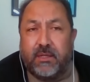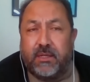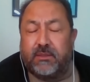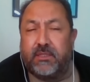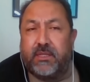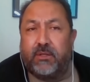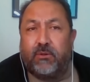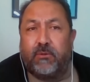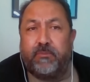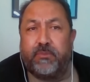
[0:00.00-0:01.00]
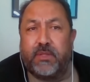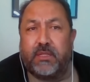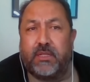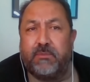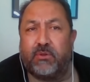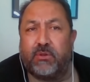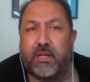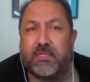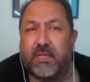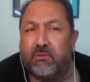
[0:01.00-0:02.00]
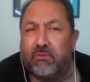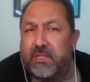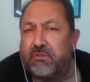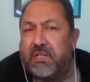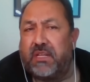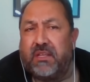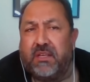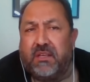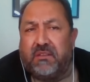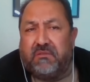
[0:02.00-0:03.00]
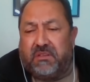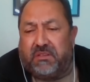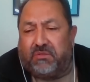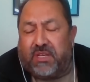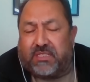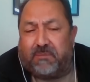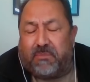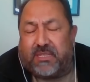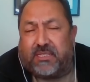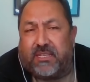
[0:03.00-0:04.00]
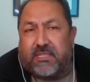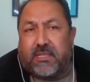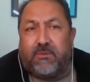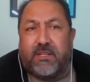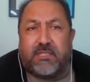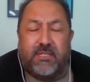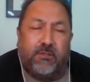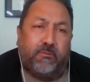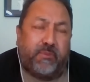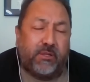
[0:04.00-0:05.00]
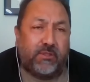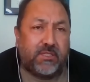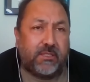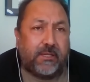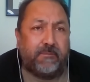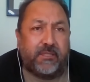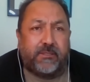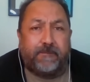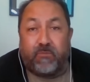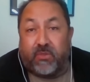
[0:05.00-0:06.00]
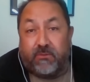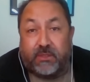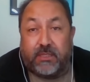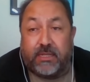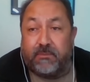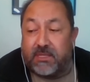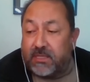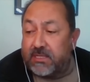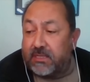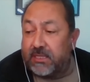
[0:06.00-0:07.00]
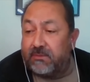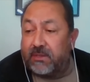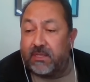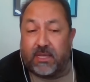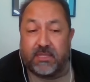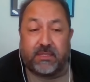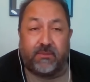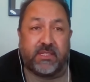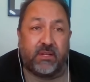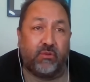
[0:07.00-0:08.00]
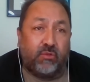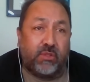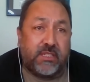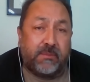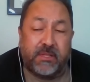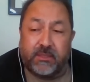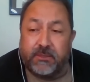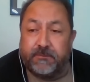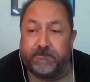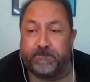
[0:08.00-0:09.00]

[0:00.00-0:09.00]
el dinero del crimen organizado y eso ya, eso ya está más que establecido periodísticamente. Falta nada más que se atrevan a, establecerlo judicialmente.